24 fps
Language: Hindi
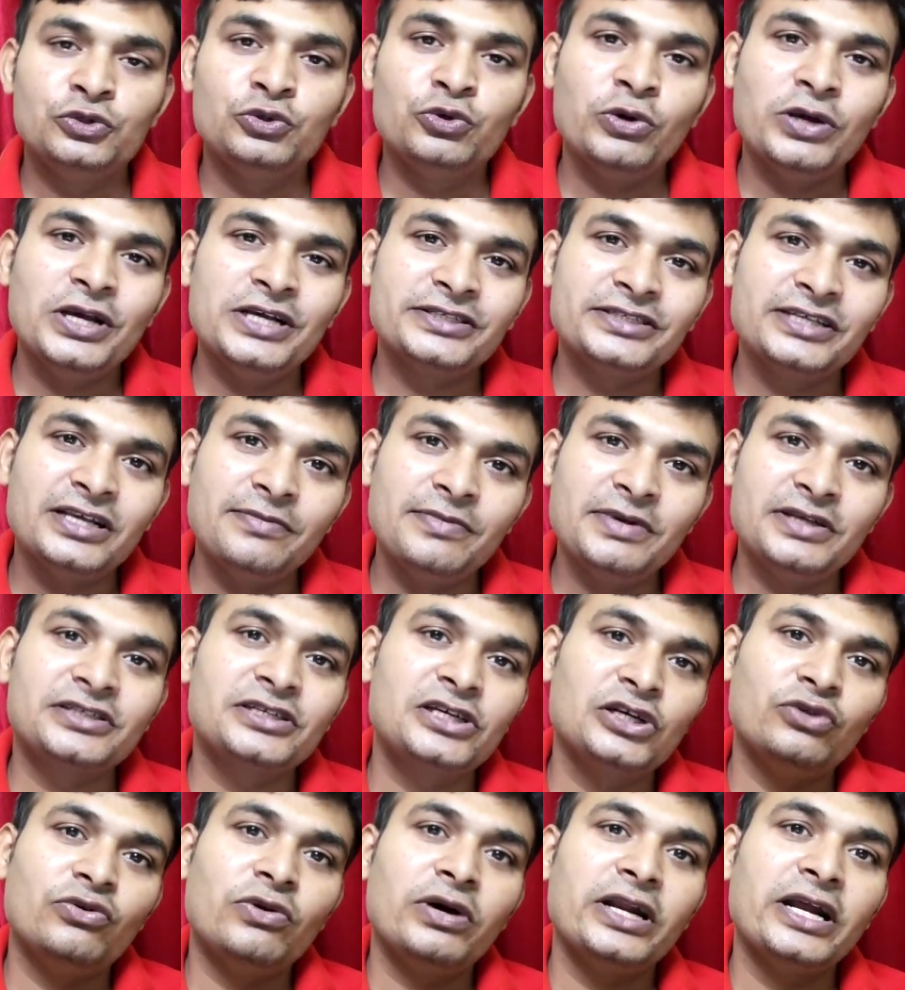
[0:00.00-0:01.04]
जो एसएमएस
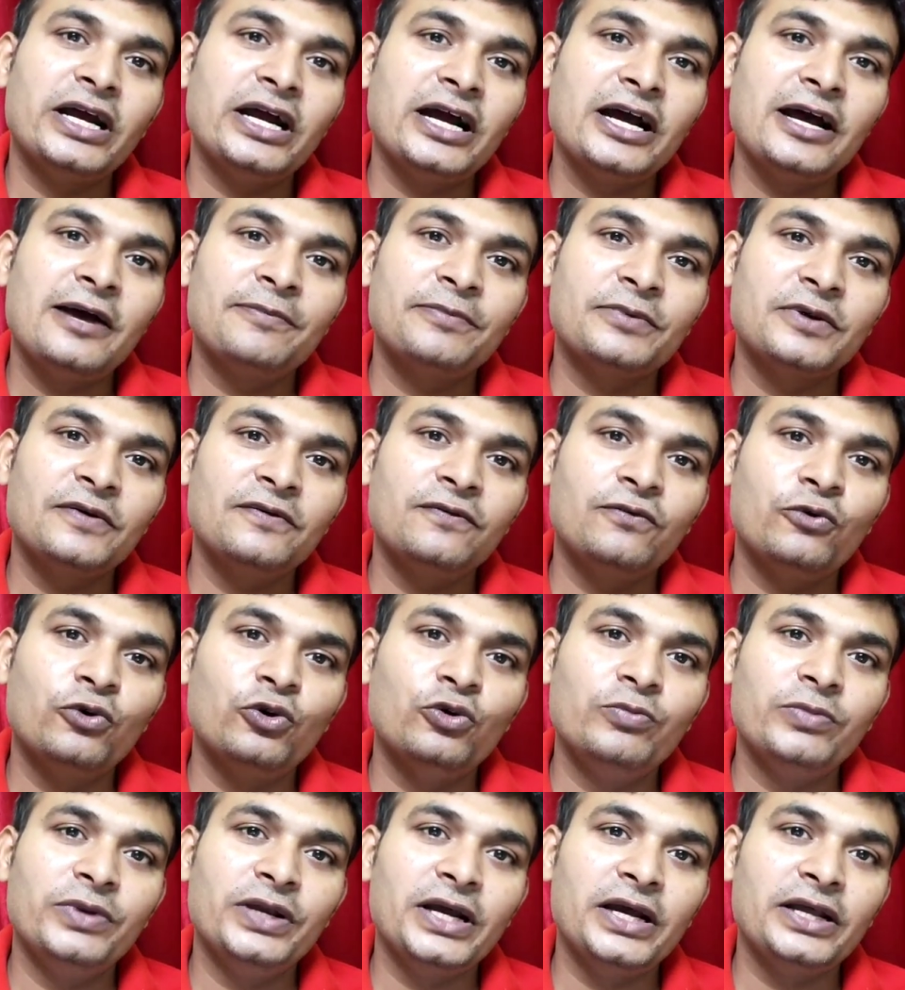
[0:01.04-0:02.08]
के द्वारा आपके
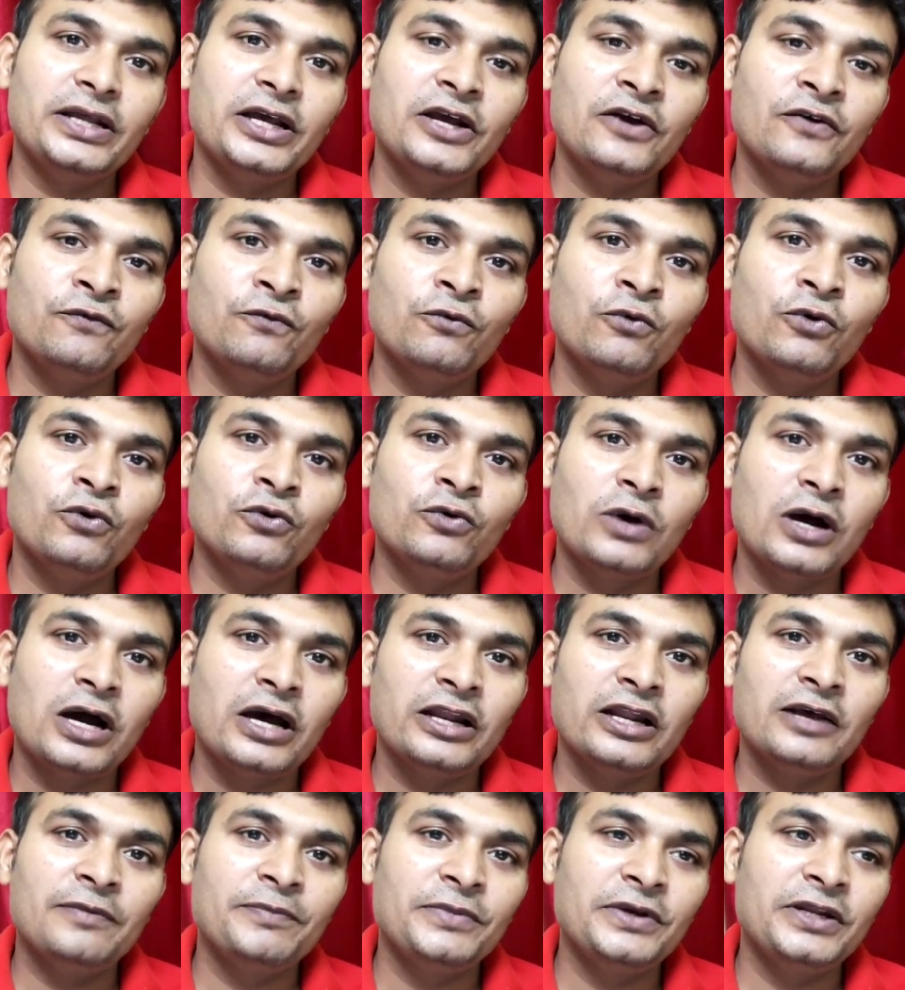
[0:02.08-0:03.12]
फ़ोन में आया है वो
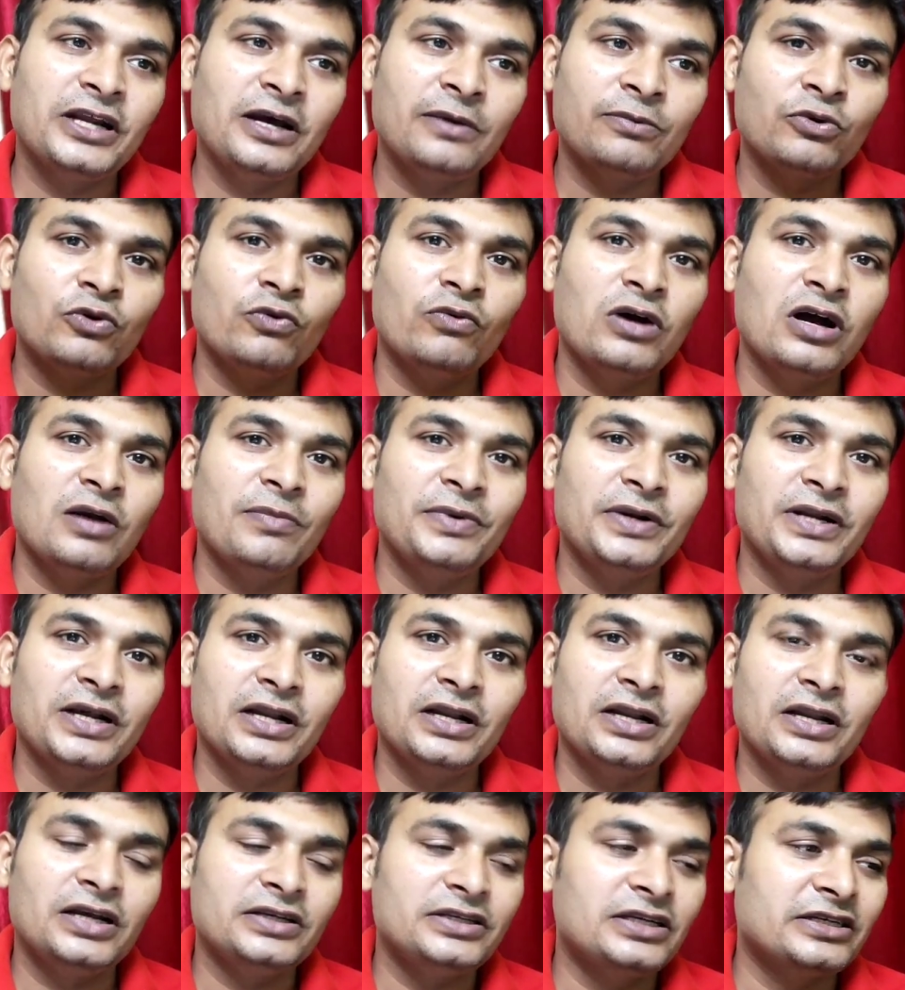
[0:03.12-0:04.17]
आला पिन आपको वहाँ पे
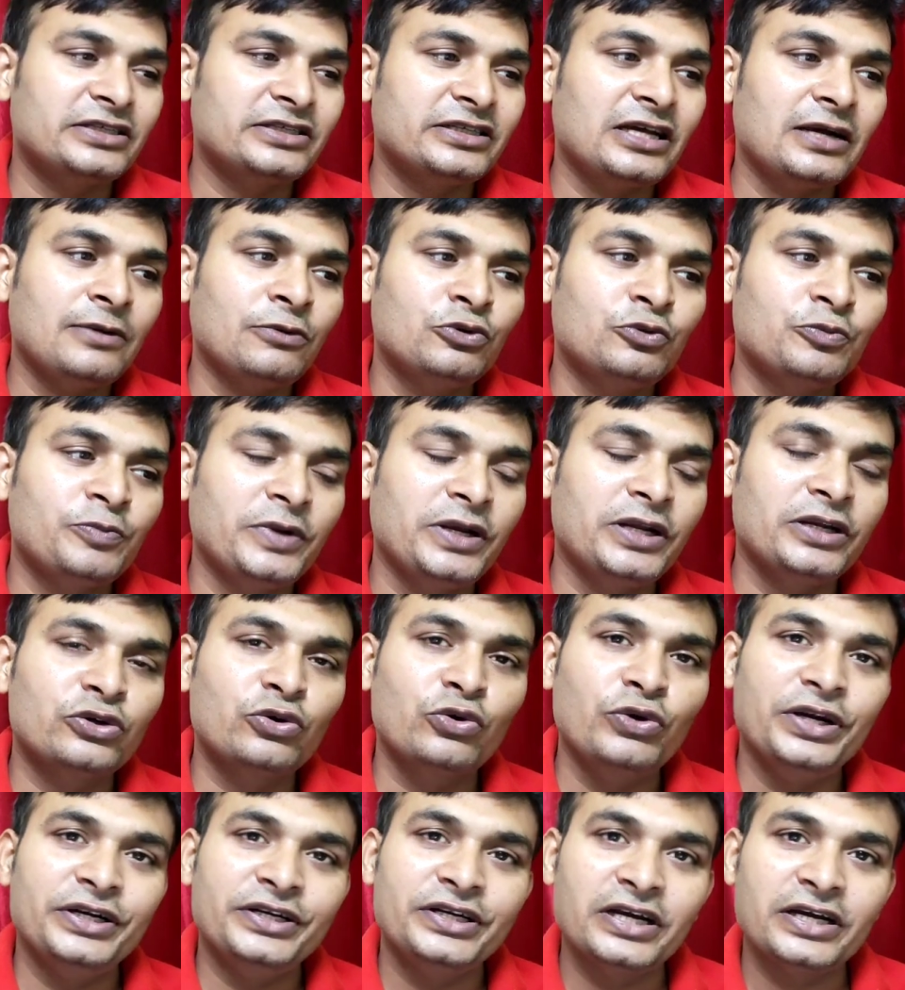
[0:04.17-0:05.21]
डालना है जैसे आप उस पिन
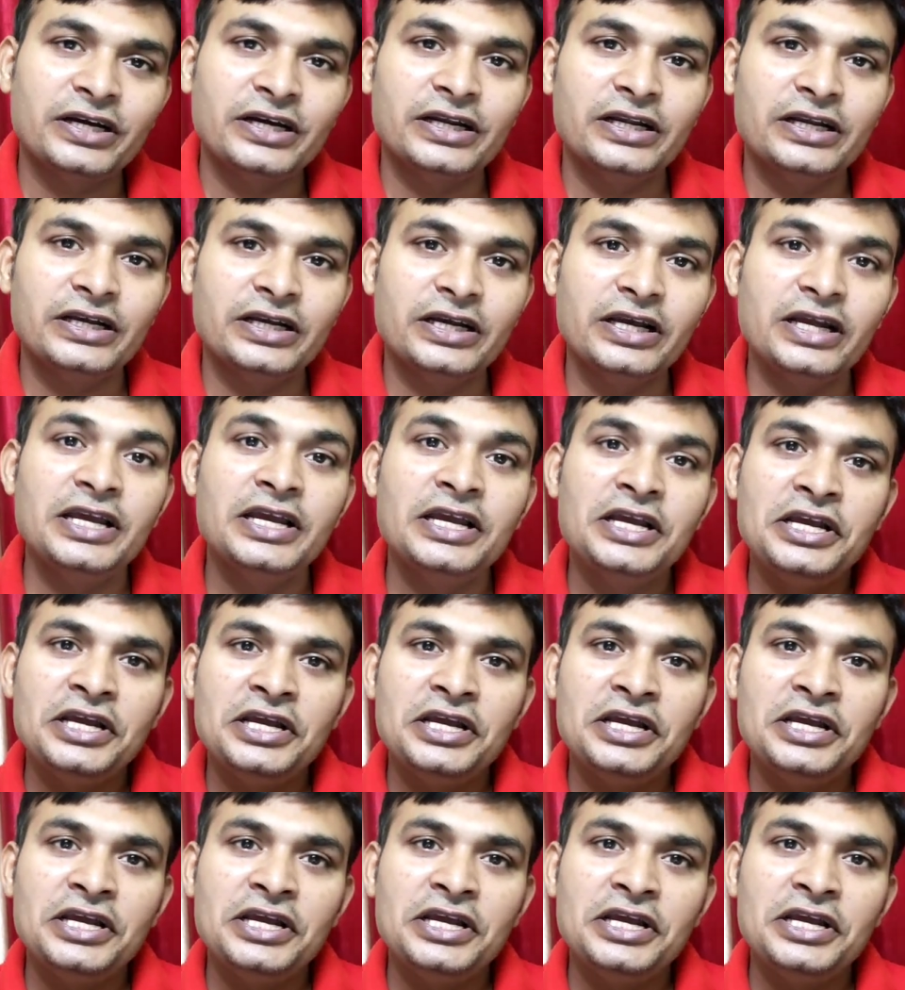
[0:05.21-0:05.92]
को इंटर करेंगे